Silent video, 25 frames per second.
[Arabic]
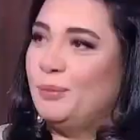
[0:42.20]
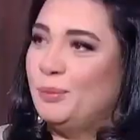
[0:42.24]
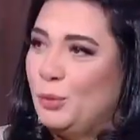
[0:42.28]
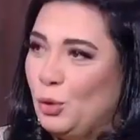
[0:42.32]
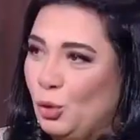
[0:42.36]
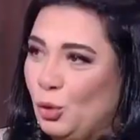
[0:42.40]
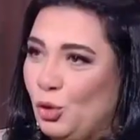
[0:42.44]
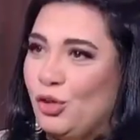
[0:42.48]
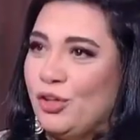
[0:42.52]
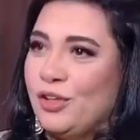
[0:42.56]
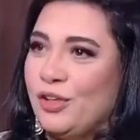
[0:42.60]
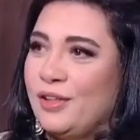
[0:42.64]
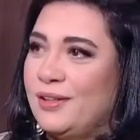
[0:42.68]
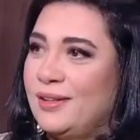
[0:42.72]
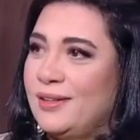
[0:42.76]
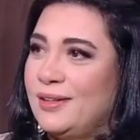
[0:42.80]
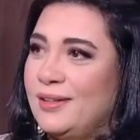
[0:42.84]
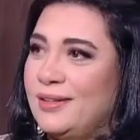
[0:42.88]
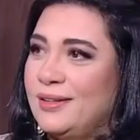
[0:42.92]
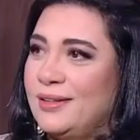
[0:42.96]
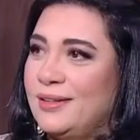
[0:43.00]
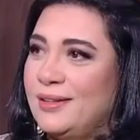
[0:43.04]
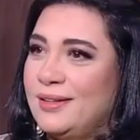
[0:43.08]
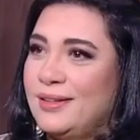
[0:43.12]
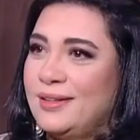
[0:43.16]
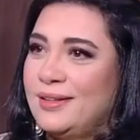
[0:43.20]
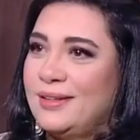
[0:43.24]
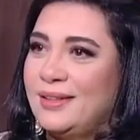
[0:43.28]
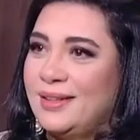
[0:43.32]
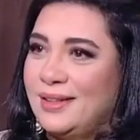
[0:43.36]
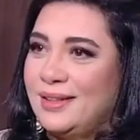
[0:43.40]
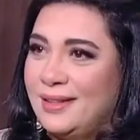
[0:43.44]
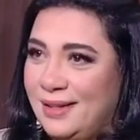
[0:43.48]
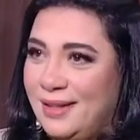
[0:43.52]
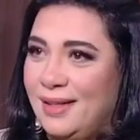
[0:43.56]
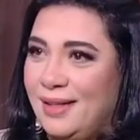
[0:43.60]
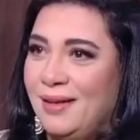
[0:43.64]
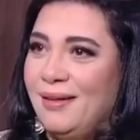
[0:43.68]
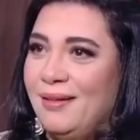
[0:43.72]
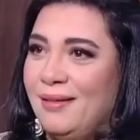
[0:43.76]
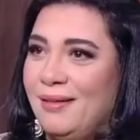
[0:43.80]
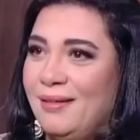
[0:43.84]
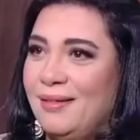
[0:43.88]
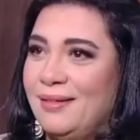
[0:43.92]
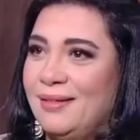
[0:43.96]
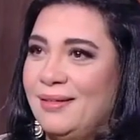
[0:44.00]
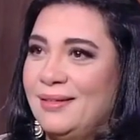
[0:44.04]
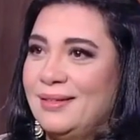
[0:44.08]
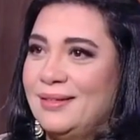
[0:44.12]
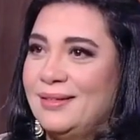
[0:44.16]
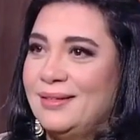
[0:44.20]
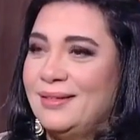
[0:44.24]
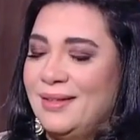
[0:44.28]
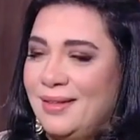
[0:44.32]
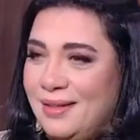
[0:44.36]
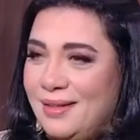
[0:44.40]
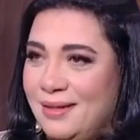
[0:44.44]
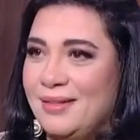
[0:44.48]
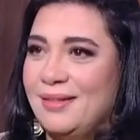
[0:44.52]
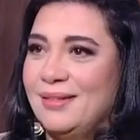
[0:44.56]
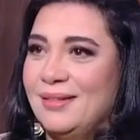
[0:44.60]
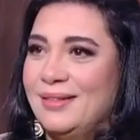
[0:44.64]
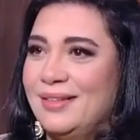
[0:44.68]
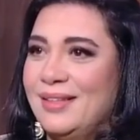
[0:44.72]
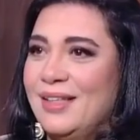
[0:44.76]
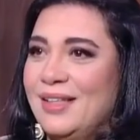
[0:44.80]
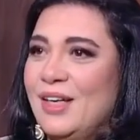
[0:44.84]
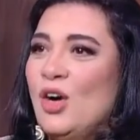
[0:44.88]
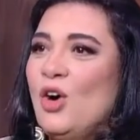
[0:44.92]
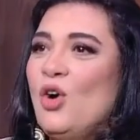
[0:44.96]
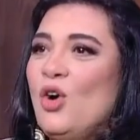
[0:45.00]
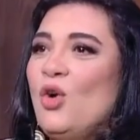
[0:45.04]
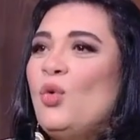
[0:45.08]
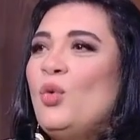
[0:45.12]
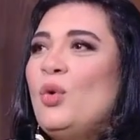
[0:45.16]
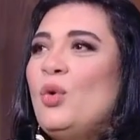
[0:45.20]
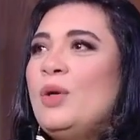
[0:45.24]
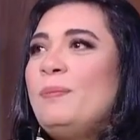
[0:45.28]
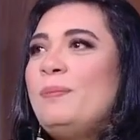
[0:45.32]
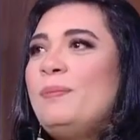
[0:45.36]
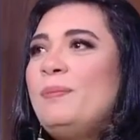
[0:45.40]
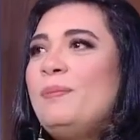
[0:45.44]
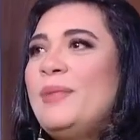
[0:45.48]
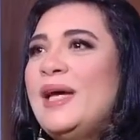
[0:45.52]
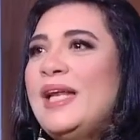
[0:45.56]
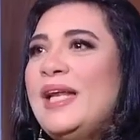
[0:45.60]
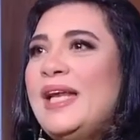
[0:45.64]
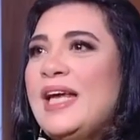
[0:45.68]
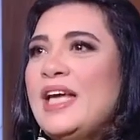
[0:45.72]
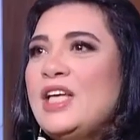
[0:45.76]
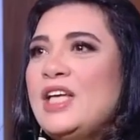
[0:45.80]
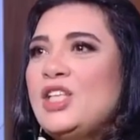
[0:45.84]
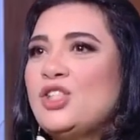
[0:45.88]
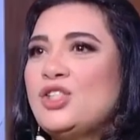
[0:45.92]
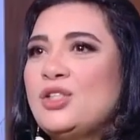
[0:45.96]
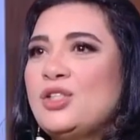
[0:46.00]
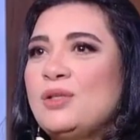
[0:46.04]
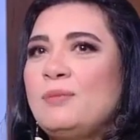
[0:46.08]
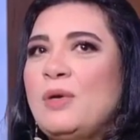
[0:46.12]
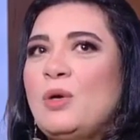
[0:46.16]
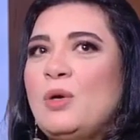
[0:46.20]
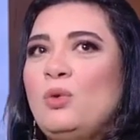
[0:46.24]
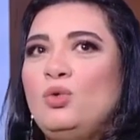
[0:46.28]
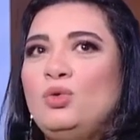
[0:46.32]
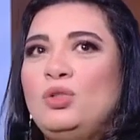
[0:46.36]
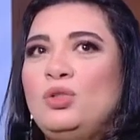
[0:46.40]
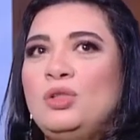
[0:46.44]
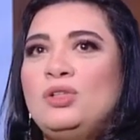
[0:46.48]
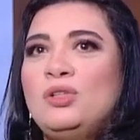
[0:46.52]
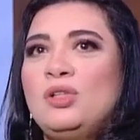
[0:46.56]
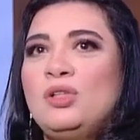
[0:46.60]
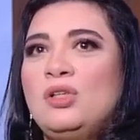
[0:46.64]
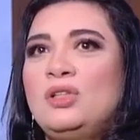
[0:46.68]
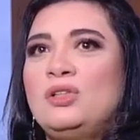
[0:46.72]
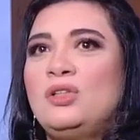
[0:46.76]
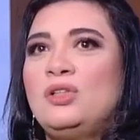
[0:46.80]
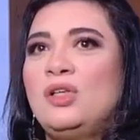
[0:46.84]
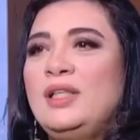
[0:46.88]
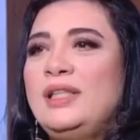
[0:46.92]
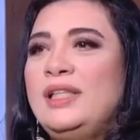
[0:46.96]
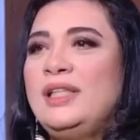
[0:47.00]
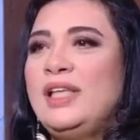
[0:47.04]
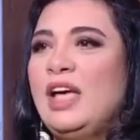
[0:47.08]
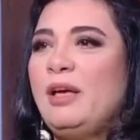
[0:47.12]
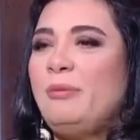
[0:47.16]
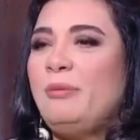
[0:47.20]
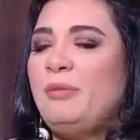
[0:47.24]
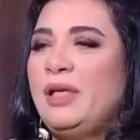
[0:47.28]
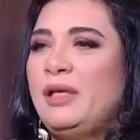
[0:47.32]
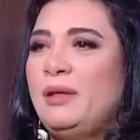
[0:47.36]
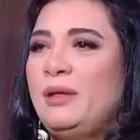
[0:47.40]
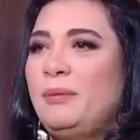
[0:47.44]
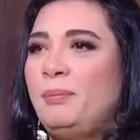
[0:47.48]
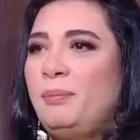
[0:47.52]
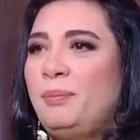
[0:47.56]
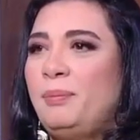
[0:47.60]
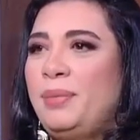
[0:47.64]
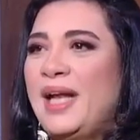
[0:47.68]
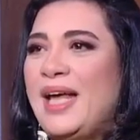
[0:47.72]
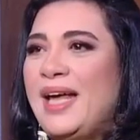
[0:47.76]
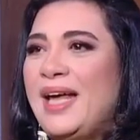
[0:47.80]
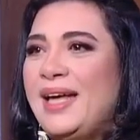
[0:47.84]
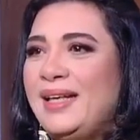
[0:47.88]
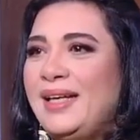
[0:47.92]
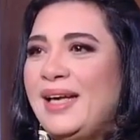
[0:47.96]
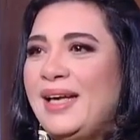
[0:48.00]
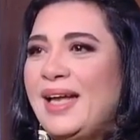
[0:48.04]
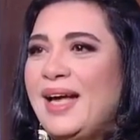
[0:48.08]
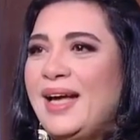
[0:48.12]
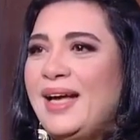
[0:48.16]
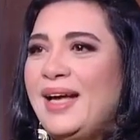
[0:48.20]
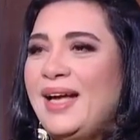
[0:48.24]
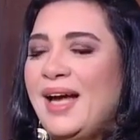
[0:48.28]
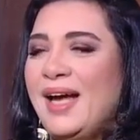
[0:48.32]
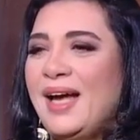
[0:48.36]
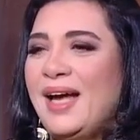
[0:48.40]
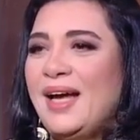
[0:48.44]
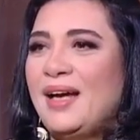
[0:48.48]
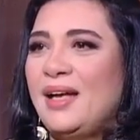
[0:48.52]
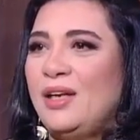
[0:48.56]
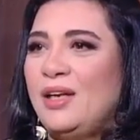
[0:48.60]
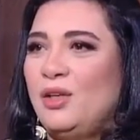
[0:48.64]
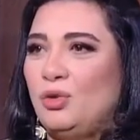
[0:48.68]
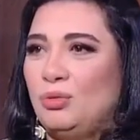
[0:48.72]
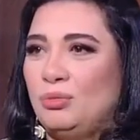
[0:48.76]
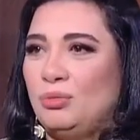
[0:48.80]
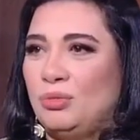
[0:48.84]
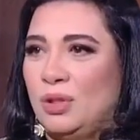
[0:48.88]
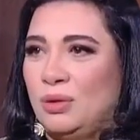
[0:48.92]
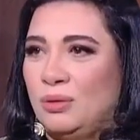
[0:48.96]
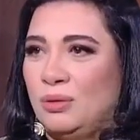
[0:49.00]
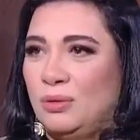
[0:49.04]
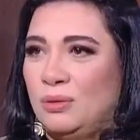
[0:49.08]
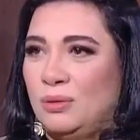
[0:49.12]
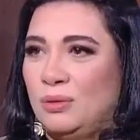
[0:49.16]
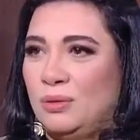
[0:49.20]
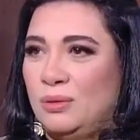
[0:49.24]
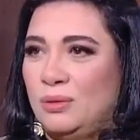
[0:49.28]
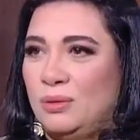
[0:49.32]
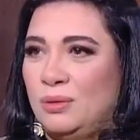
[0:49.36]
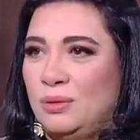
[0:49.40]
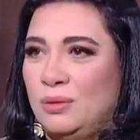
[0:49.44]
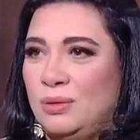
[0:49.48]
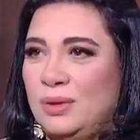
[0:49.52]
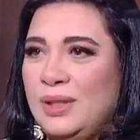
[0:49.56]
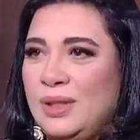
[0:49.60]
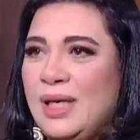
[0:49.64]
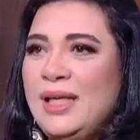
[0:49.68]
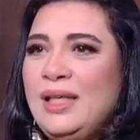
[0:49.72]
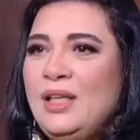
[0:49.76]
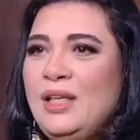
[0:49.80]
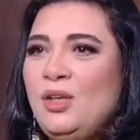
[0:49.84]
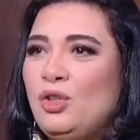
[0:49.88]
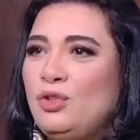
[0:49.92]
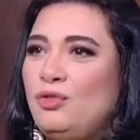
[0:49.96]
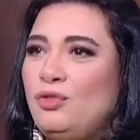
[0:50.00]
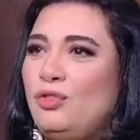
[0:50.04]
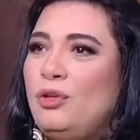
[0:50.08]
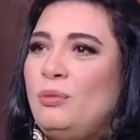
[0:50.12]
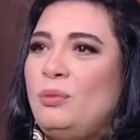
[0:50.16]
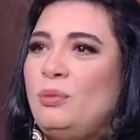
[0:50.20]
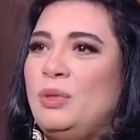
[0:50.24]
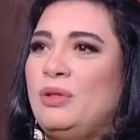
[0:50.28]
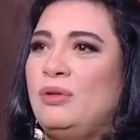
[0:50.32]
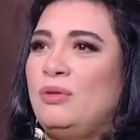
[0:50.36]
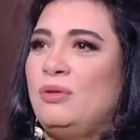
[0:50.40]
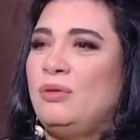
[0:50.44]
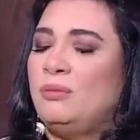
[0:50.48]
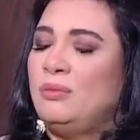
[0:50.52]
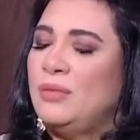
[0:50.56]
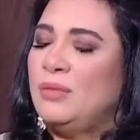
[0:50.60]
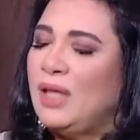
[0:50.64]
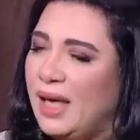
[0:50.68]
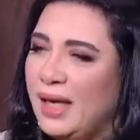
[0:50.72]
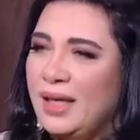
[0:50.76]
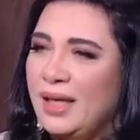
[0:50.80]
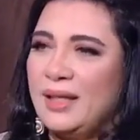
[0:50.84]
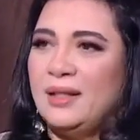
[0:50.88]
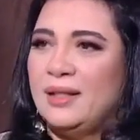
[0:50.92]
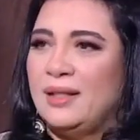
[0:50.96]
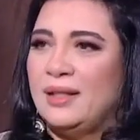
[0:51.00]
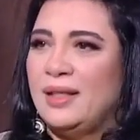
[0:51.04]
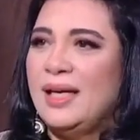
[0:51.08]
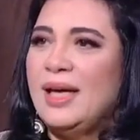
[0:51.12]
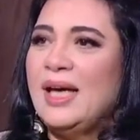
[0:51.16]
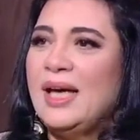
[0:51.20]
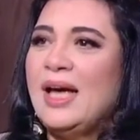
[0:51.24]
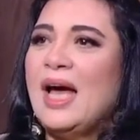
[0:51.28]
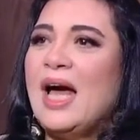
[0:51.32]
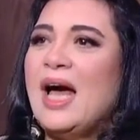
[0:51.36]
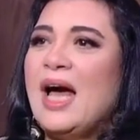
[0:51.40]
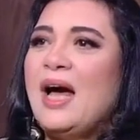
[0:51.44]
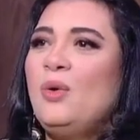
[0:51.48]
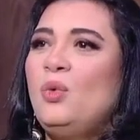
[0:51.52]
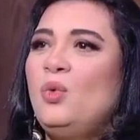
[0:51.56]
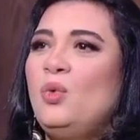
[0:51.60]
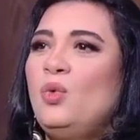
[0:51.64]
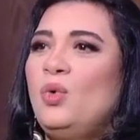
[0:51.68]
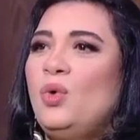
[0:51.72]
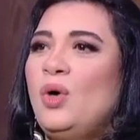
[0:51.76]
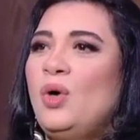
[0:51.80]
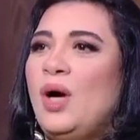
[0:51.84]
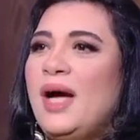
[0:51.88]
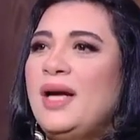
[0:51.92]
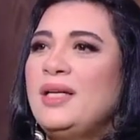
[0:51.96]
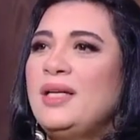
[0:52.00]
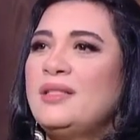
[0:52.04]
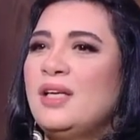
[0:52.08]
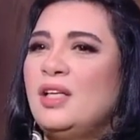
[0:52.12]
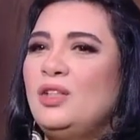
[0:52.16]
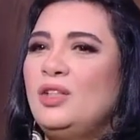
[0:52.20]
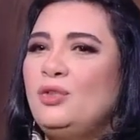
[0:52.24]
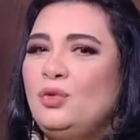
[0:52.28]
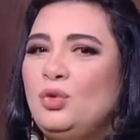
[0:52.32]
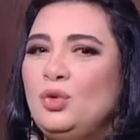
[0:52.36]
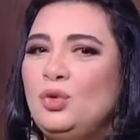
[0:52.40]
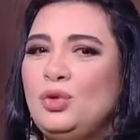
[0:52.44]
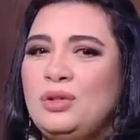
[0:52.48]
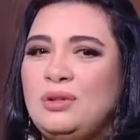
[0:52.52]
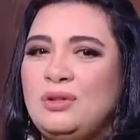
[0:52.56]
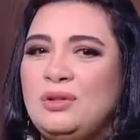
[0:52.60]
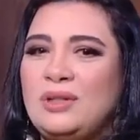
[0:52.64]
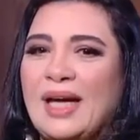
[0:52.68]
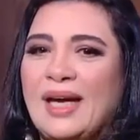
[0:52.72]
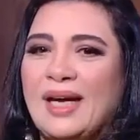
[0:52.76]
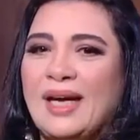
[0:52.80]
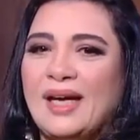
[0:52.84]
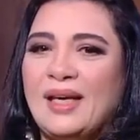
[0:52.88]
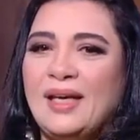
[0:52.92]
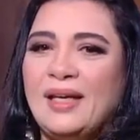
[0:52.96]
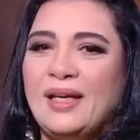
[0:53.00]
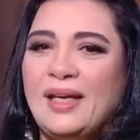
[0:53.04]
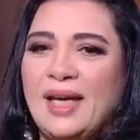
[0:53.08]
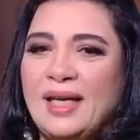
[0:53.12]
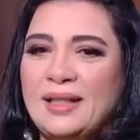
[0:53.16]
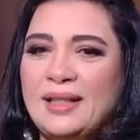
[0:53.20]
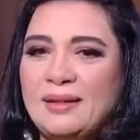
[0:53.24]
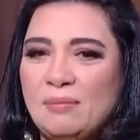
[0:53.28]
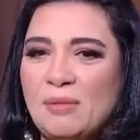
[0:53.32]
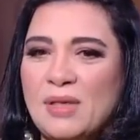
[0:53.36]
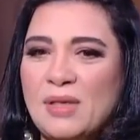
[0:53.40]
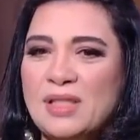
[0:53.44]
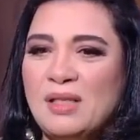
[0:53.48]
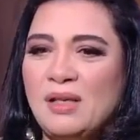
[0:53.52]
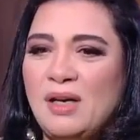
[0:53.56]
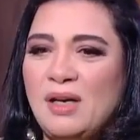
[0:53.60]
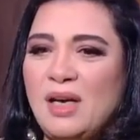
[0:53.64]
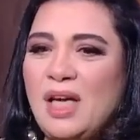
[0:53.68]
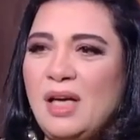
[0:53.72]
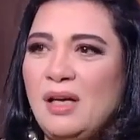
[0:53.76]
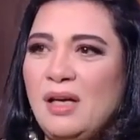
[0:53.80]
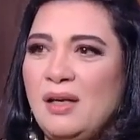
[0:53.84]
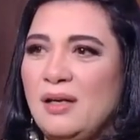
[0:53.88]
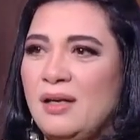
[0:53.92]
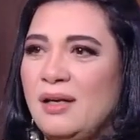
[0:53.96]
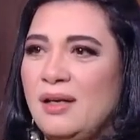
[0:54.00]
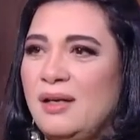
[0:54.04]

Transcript: بكره بكره بكره اه, آه. ده بكره ولاد بكره آه. الخميس وبلاش مولود السرطان يعمل بلان لاي حاجه اليوم ده يعني يقعد في البيت ده حقيقي او هيصادفوا التاخيرات رايح